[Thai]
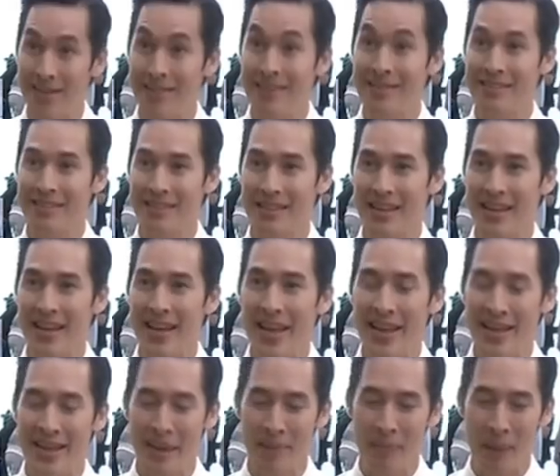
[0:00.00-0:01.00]
กขึ้น
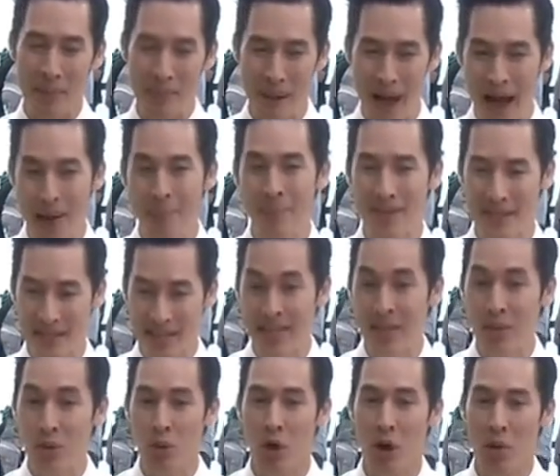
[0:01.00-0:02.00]
อย่างแบบภาพอันนั้น
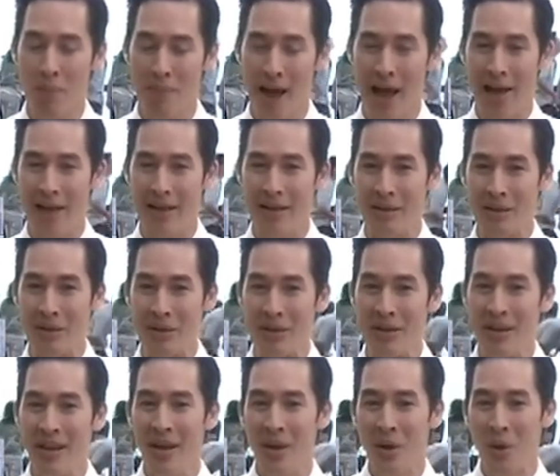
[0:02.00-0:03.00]
ที่หลุดออกมาคือ
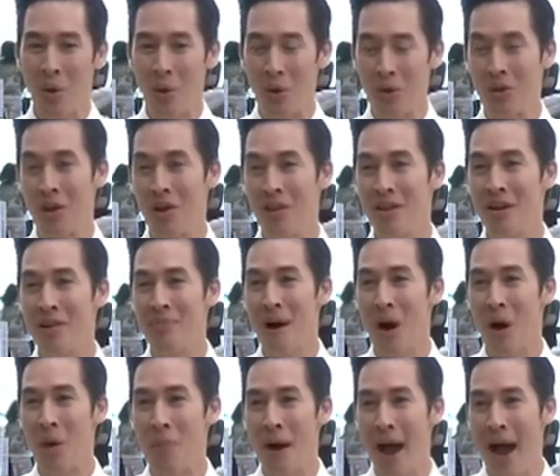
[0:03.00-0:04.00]
คนก็เริ่ม
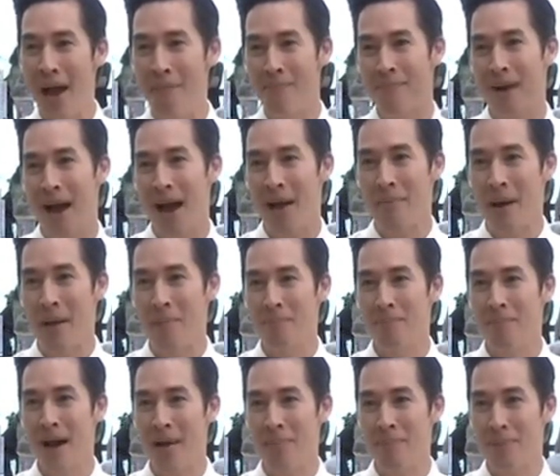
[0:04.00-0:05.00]
เอาภาพมาแบบ
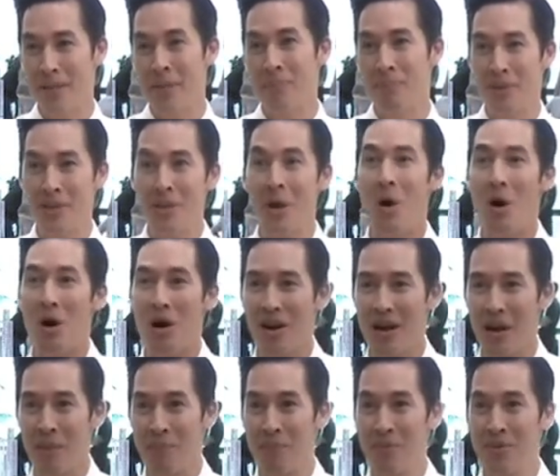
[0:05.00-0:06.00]
มาประดิษฐ์ประต่อ
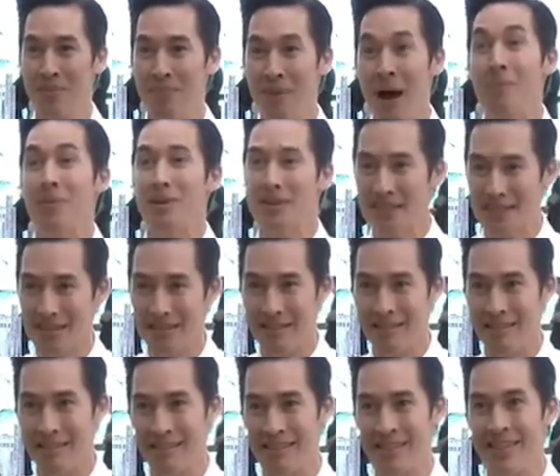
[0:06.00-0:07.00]
กับภาพ
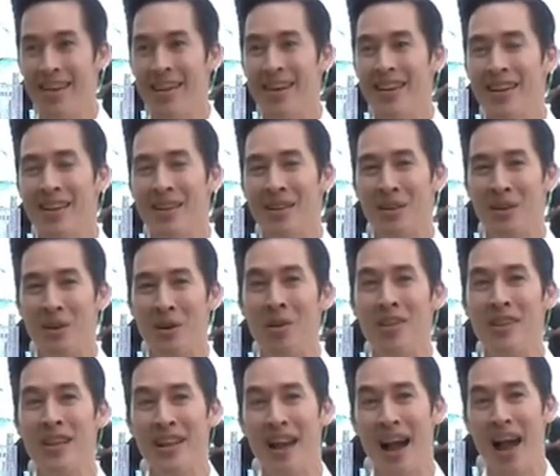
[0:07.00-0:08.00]
อื่นๆก็
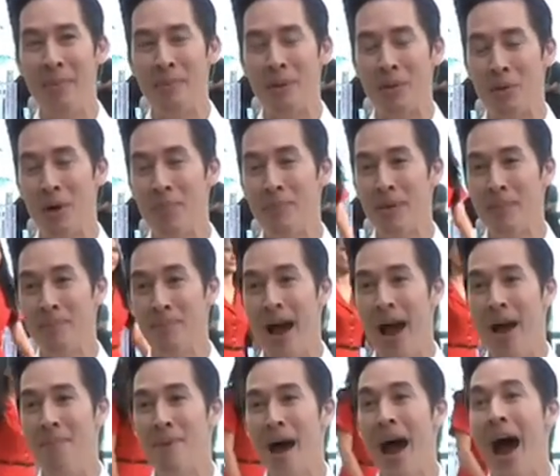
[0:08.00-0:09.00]
กลายเป็นว่าเป็น
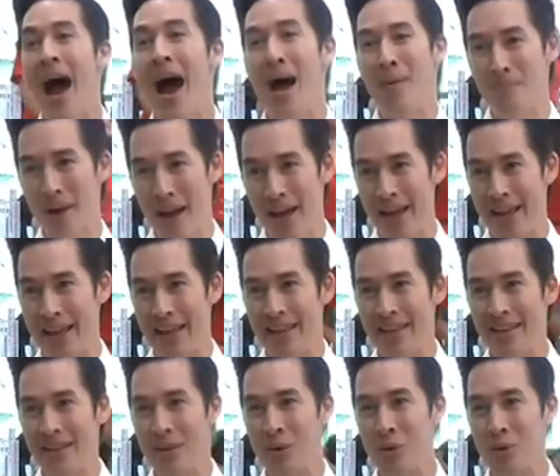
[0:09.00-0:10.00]
ภาพหาไป
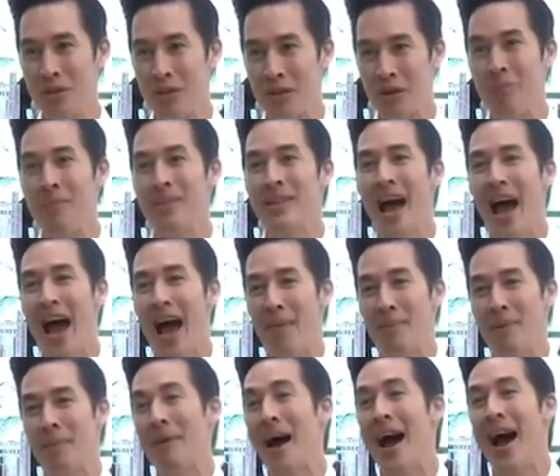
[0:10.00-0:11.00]
คือคนอื่นก็มาถ่าย
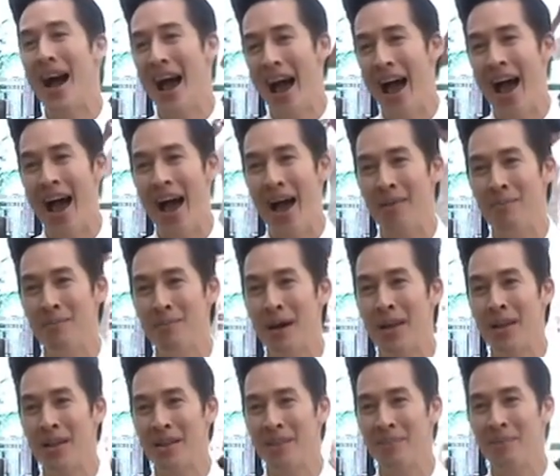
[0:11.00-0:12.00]
แบบ
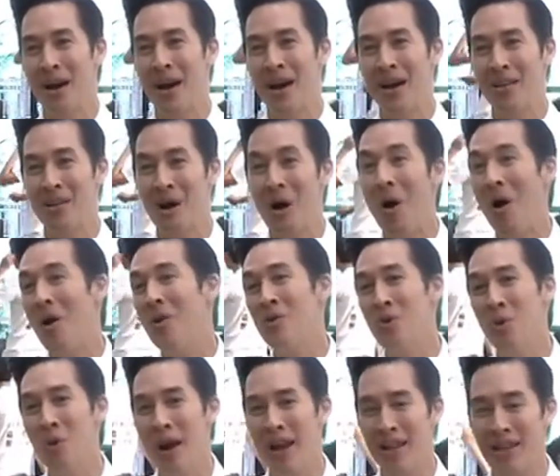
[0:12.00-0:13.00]
ฮาๆมาล้อด้ว